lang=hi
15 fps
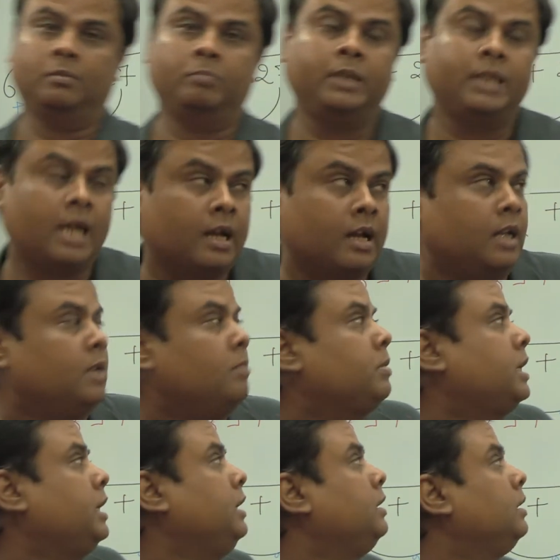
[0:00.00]
बिना कलम
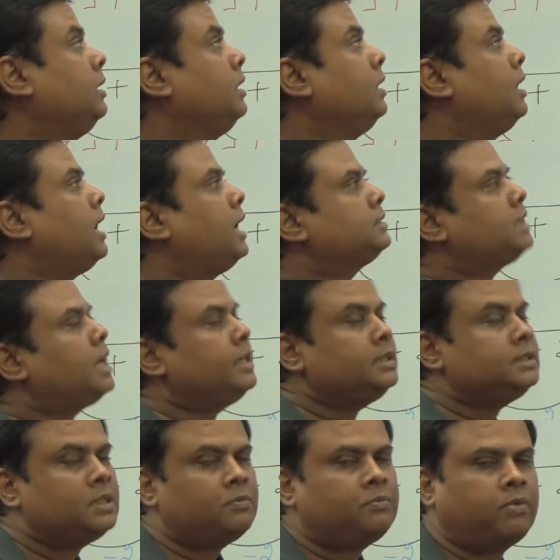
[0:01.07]
के आसानी
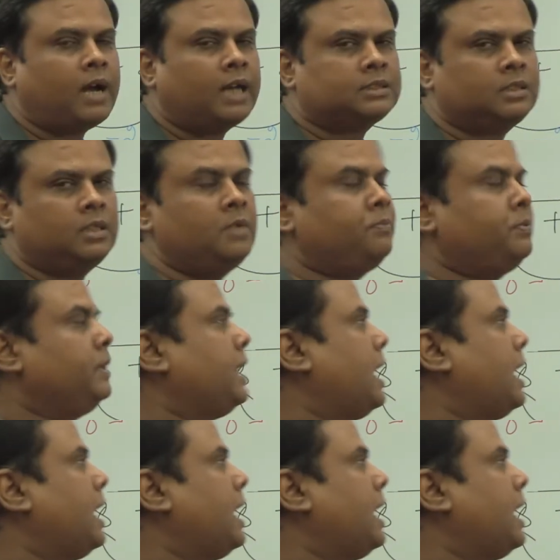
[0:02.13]
से फास्टली फिर